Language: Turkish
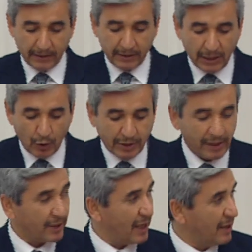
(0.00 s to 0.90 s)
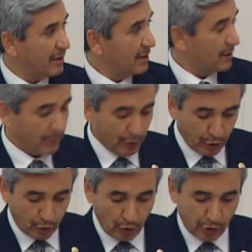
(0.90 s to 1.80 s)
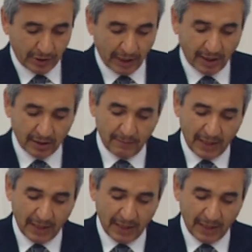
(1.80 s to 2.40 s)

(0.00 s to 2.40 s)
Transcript: Yine özellikle 1300 yataklı